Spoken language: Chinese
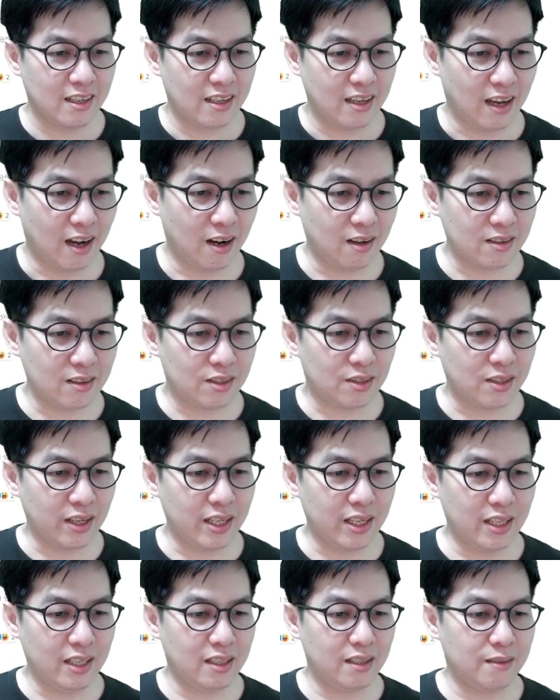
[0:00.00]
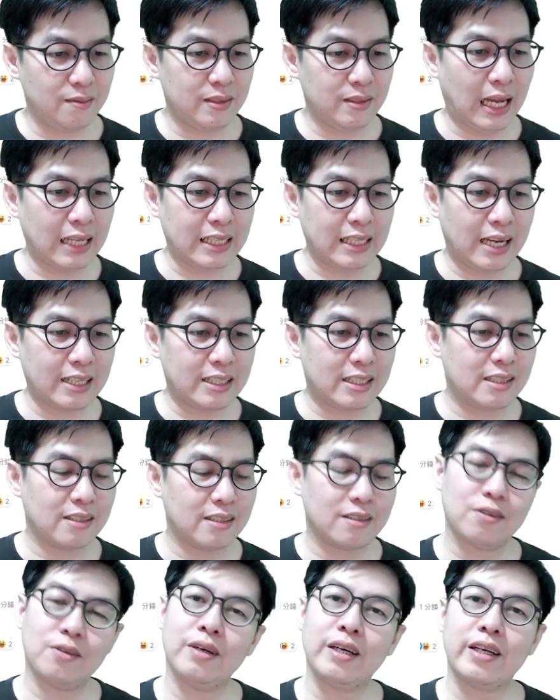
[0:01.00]
好，所以大家
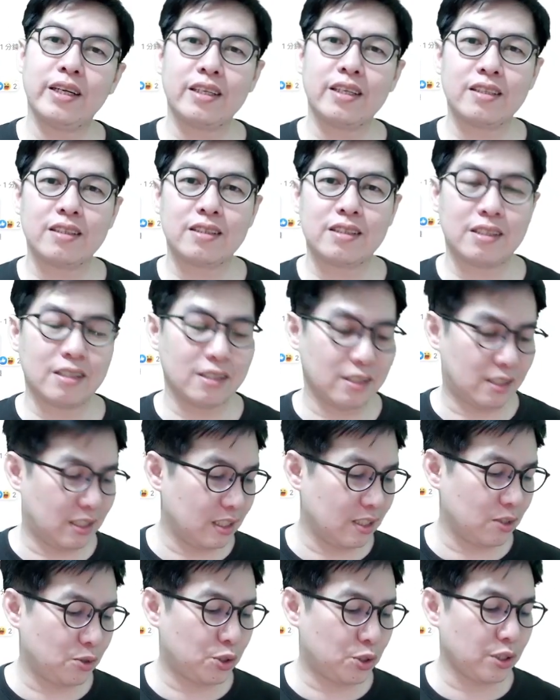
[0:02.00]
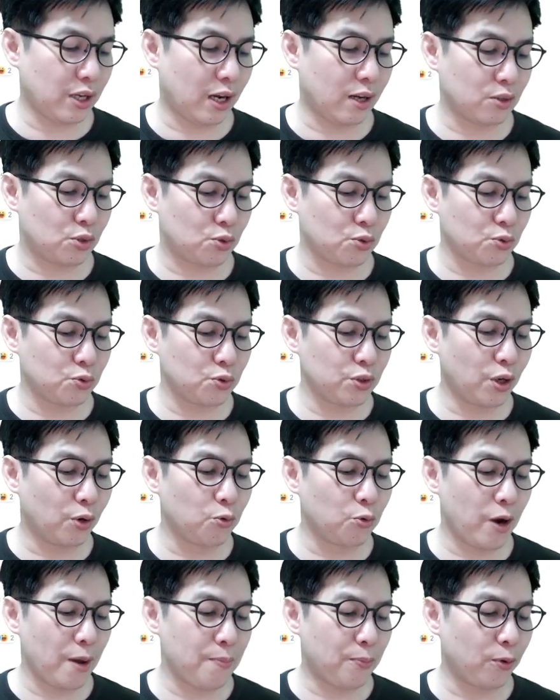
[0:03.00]
会自己需要煮用
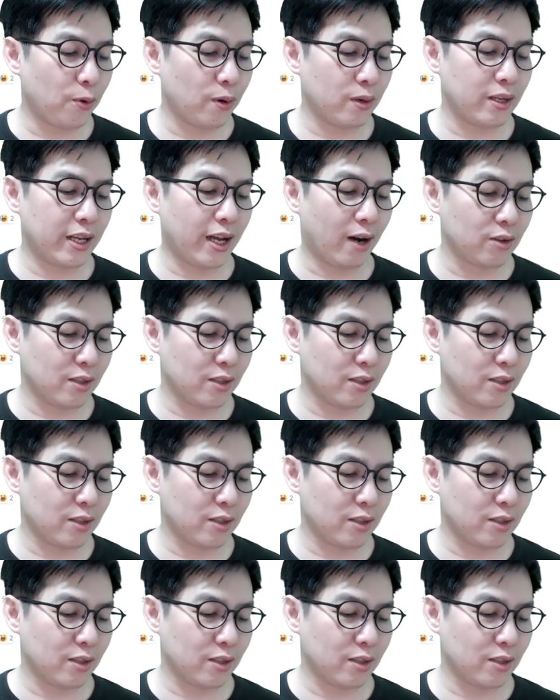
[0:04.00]
微波料